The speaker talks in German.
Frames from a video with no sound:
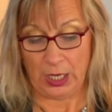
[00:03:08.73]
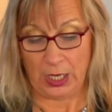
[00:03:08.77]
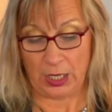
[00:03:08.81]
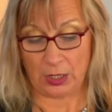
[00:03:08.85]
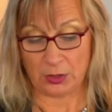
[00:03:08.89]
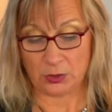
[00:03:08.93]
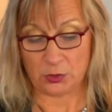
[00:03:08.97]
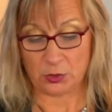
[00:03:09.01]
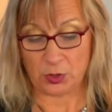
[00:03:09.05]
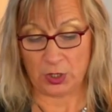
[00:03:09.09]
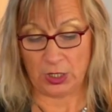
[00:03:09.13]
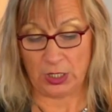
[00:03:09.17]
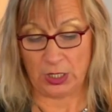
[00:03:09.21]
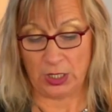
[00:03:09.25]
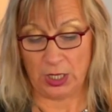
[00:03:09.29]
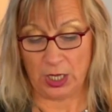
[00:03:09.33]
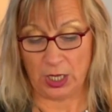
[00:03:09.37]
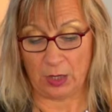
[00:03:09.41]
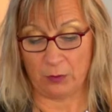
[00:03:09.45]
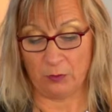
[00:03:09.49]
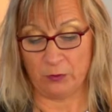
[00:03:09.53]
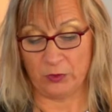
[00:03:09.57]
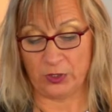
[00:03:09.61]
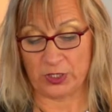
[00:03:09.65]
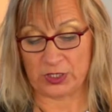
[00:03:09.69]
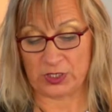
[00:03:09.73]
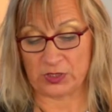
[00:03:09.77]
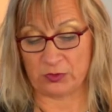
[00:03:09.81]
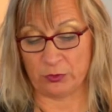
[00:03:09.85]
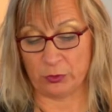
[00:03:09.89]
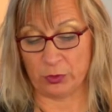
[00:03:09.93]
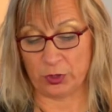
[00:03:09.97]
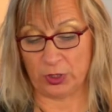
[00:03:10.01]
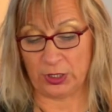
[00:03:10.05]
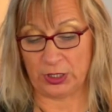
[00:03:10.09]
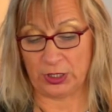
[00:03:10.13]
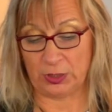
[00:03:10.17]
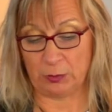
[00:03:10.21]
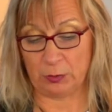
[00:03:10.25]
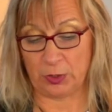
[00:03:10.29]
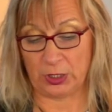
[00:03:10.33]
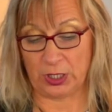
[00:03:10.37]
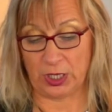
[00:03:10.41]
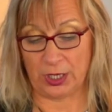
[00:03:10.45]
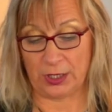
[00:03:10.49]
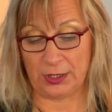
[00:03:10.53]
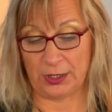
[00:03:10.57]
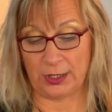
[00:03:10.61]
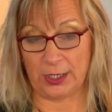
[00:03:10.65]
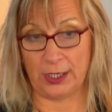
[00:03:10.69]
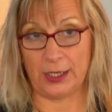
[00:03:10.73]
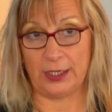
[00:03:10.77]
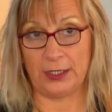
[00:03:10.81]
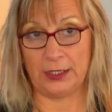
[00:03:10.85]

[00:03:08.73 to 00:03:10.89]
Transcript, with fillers: Aktuell haben wir es wirklich mit einer